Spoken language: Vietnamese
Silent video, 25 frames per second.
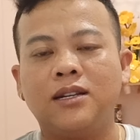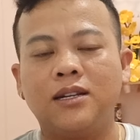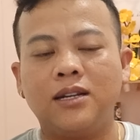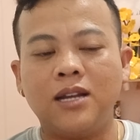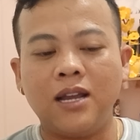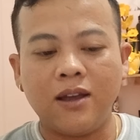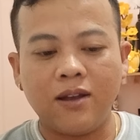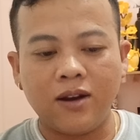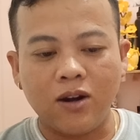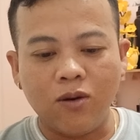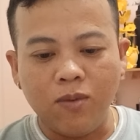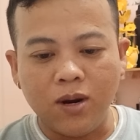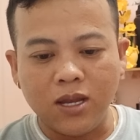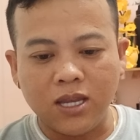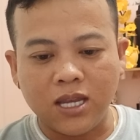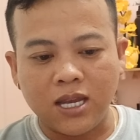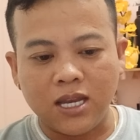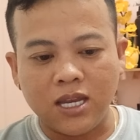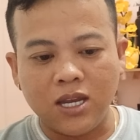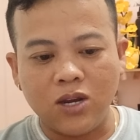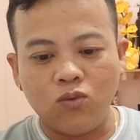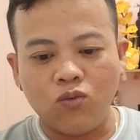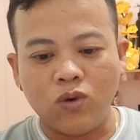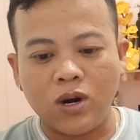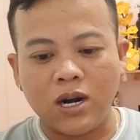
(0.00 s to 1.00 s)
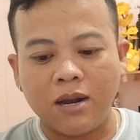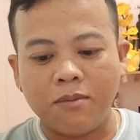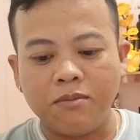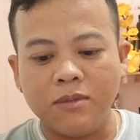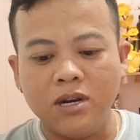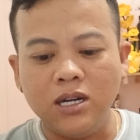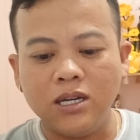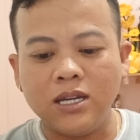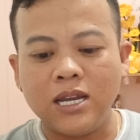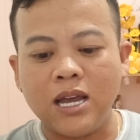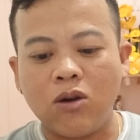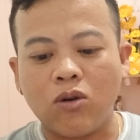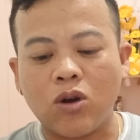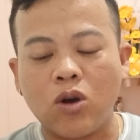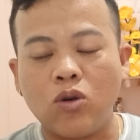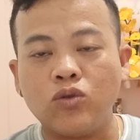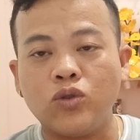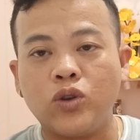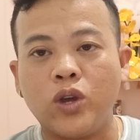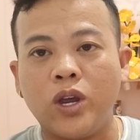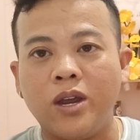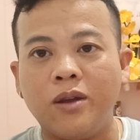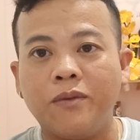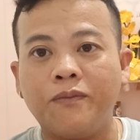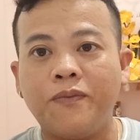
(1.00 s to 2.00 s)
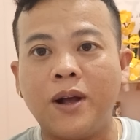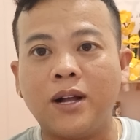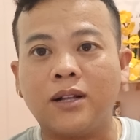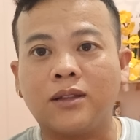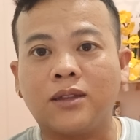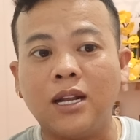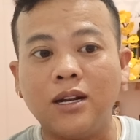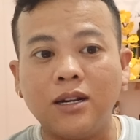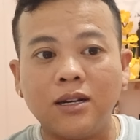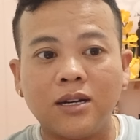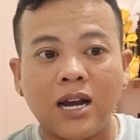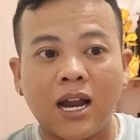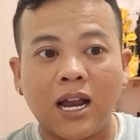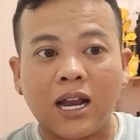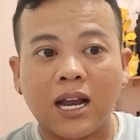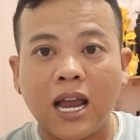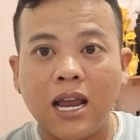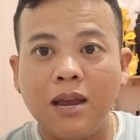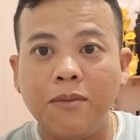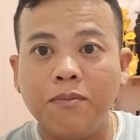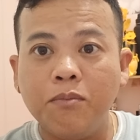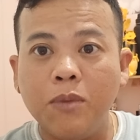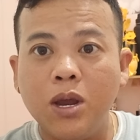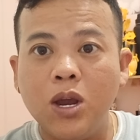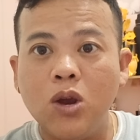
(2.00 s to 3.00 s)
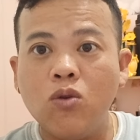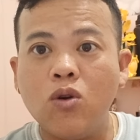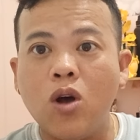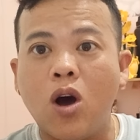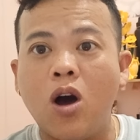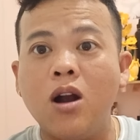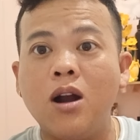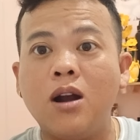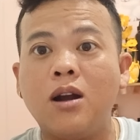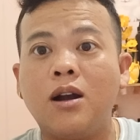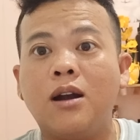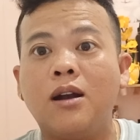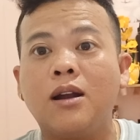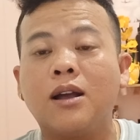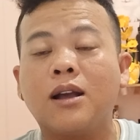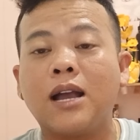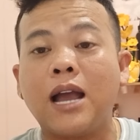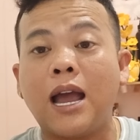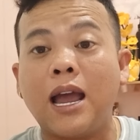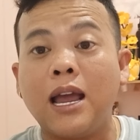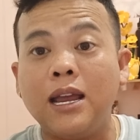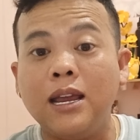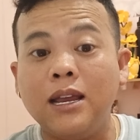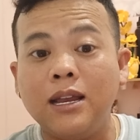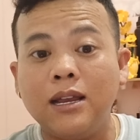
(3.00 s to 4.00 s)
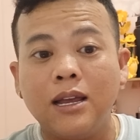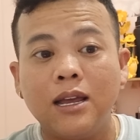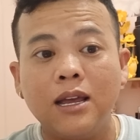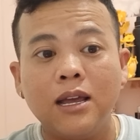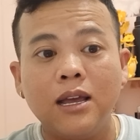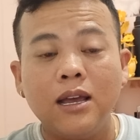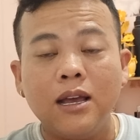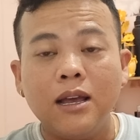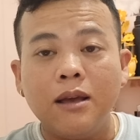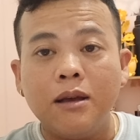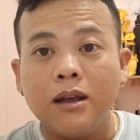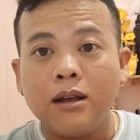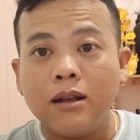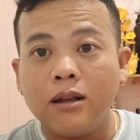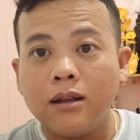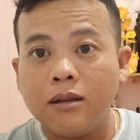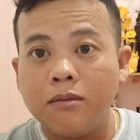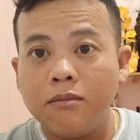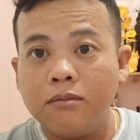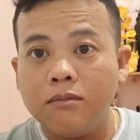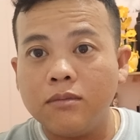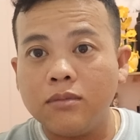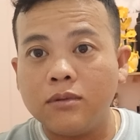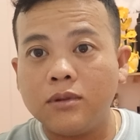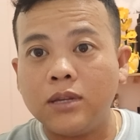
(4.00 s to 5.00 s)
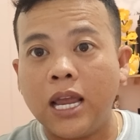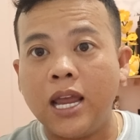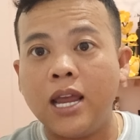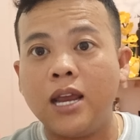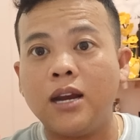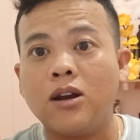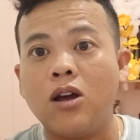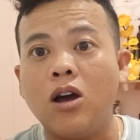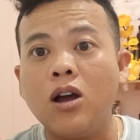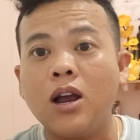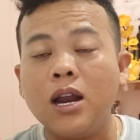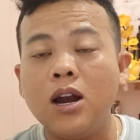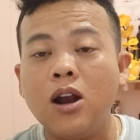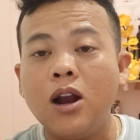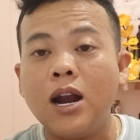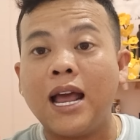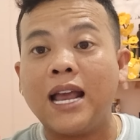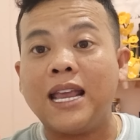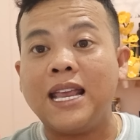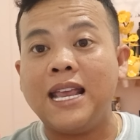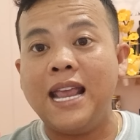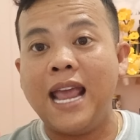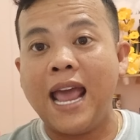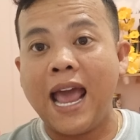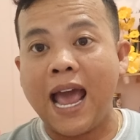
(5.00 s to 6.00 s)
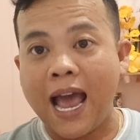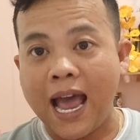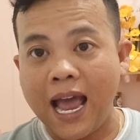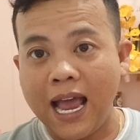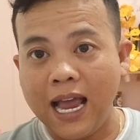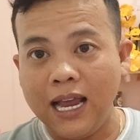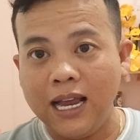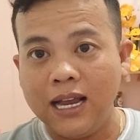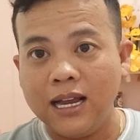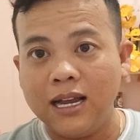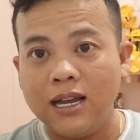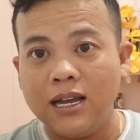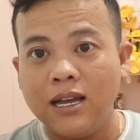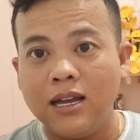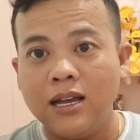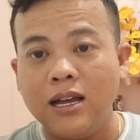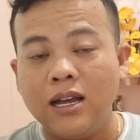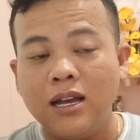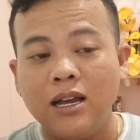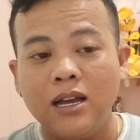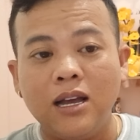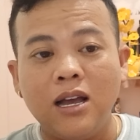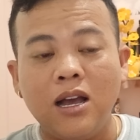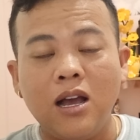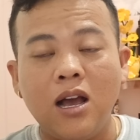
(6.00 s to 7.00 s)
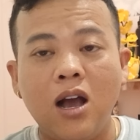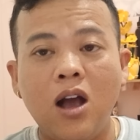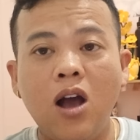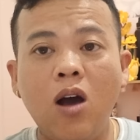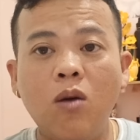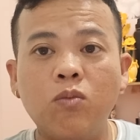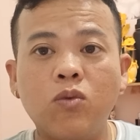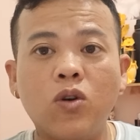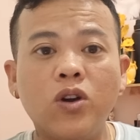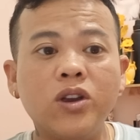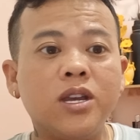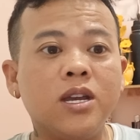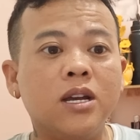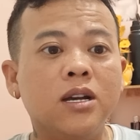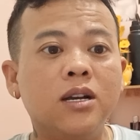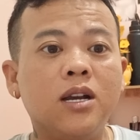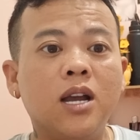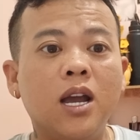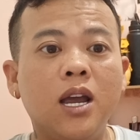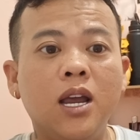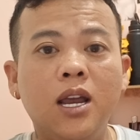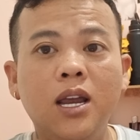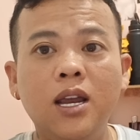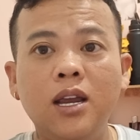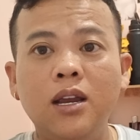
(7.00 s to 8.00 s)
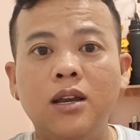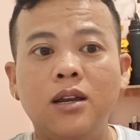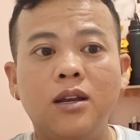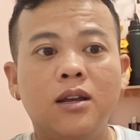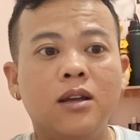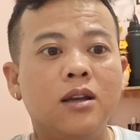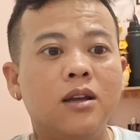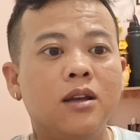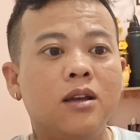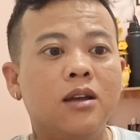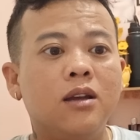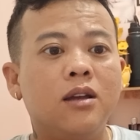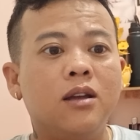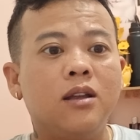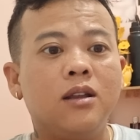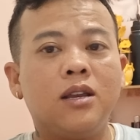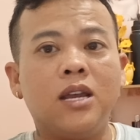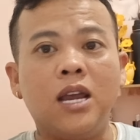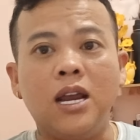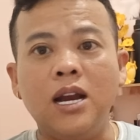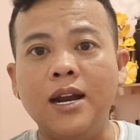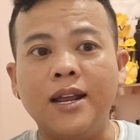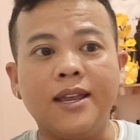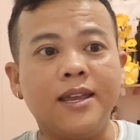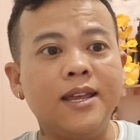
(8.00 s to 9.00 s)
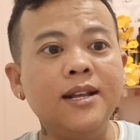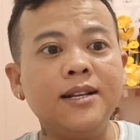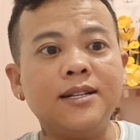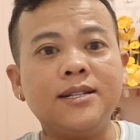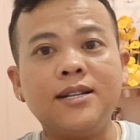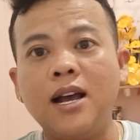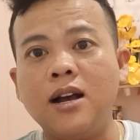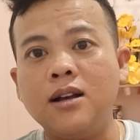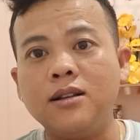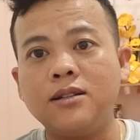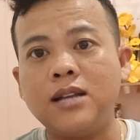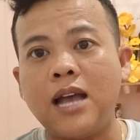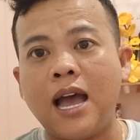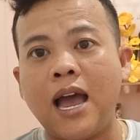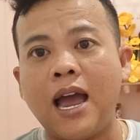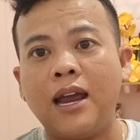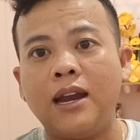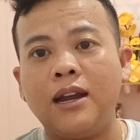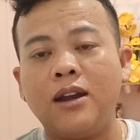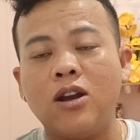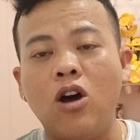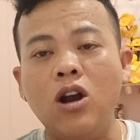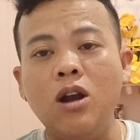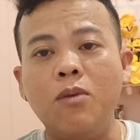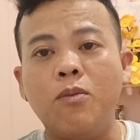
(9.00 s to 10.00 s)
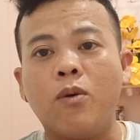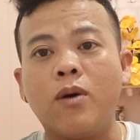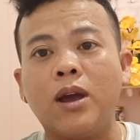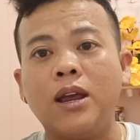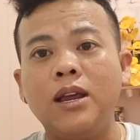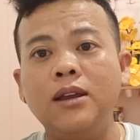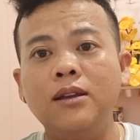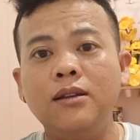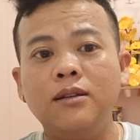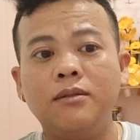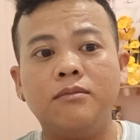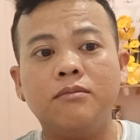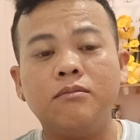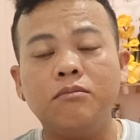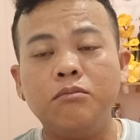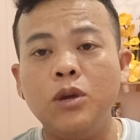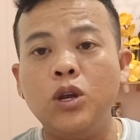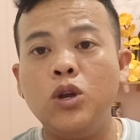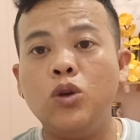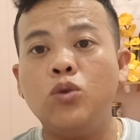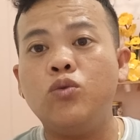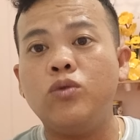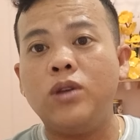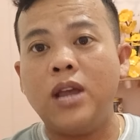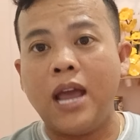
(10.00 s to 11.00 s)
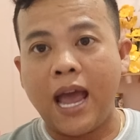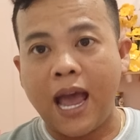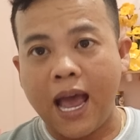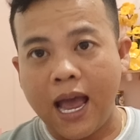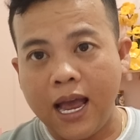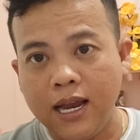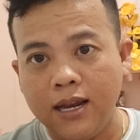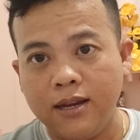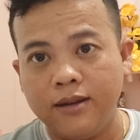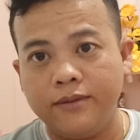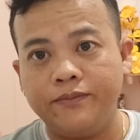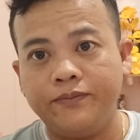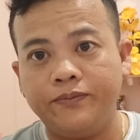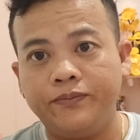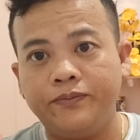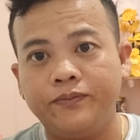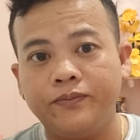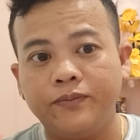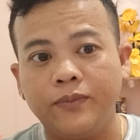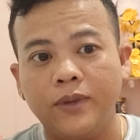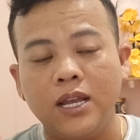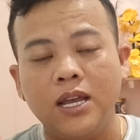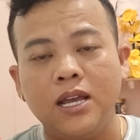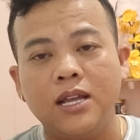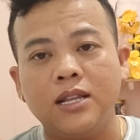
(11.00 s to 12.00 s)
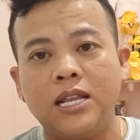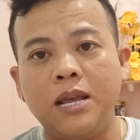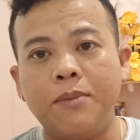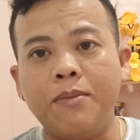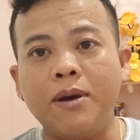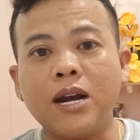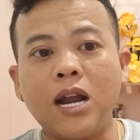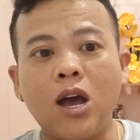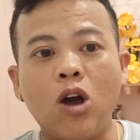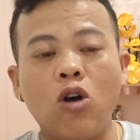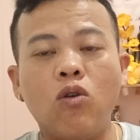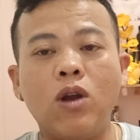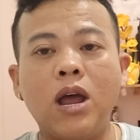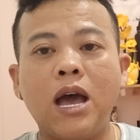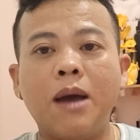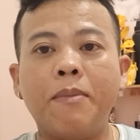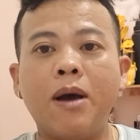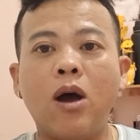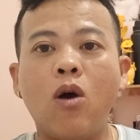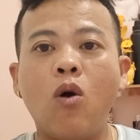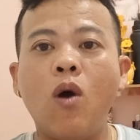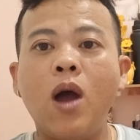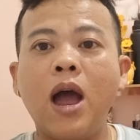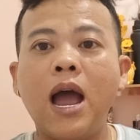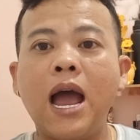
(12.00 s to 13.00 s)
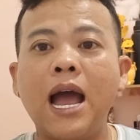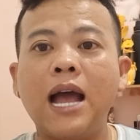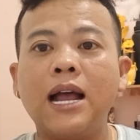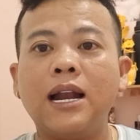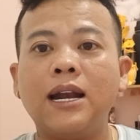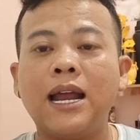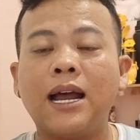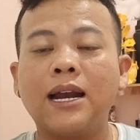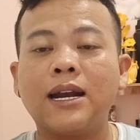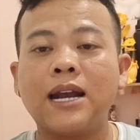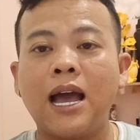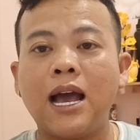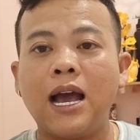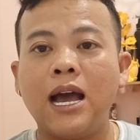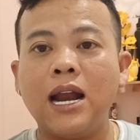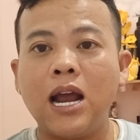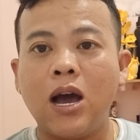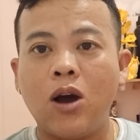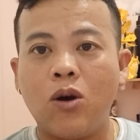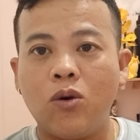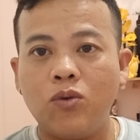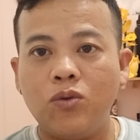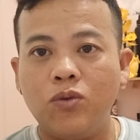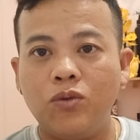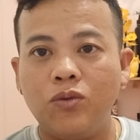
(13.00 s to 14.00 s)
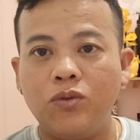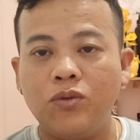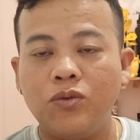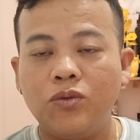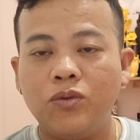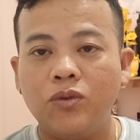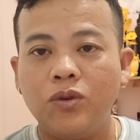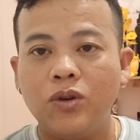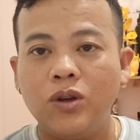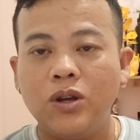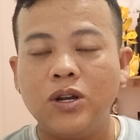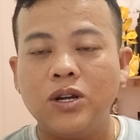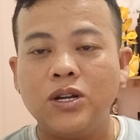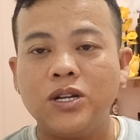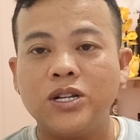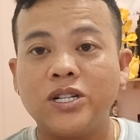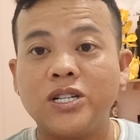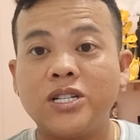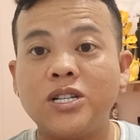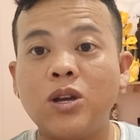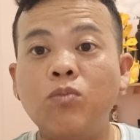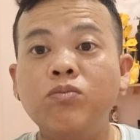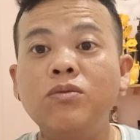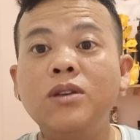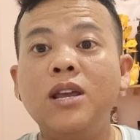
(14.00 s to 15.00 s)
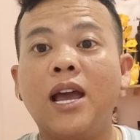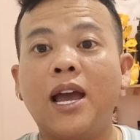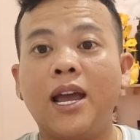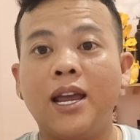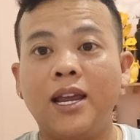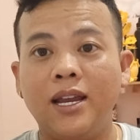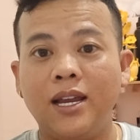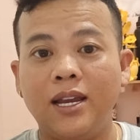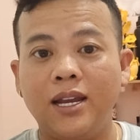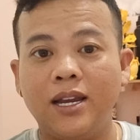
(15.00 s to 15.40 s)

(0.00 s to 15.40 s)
thì lúc đó chị Như Quỳnh đã bước vào câu chuyện phân tích rằng cái bill đó cái tiền đó cái nó là giả không có chữ ký chỉ là viết sơ sài đó là một cái bill giả thì bắt đầu là bà Hoa lặt đặt ở đâu sống dậy